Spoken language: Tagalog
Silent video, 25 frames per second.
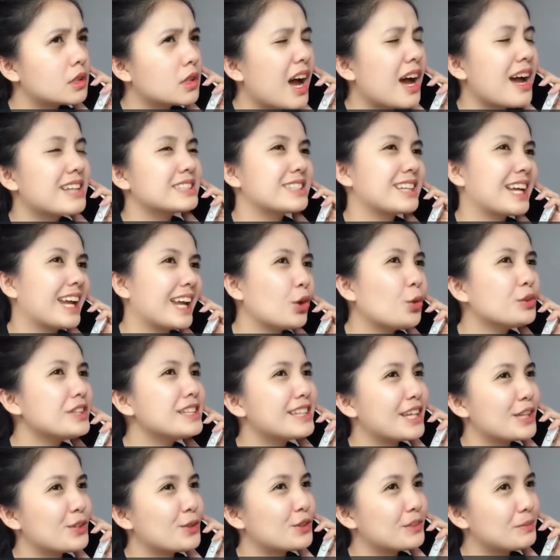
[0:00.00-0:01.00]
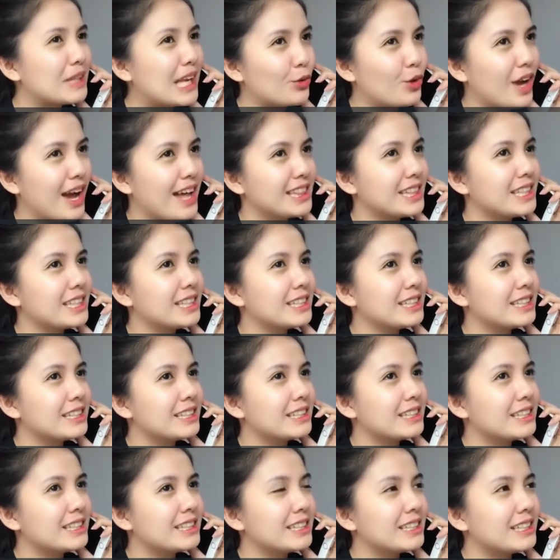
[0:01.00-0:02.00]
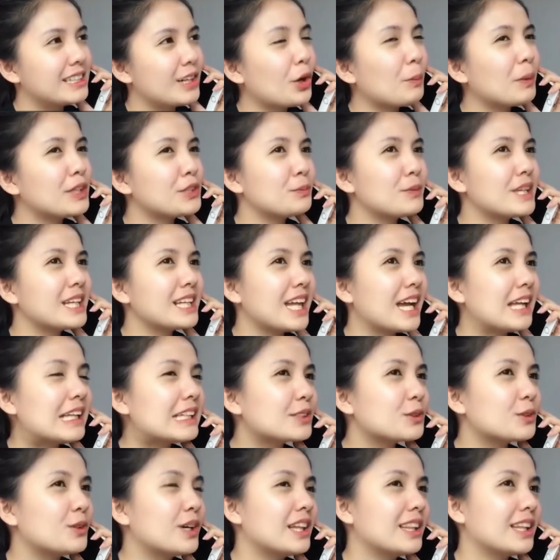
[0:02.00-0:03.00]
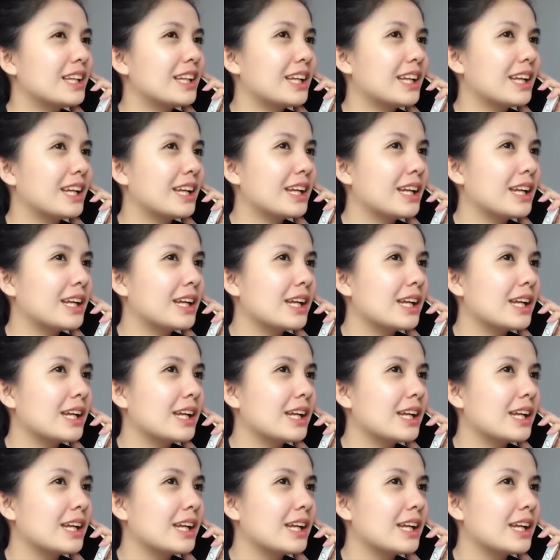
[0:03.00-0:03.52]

Ah, sige, no need na yung laruan. Ako naman na yung pinaglalaruan eh.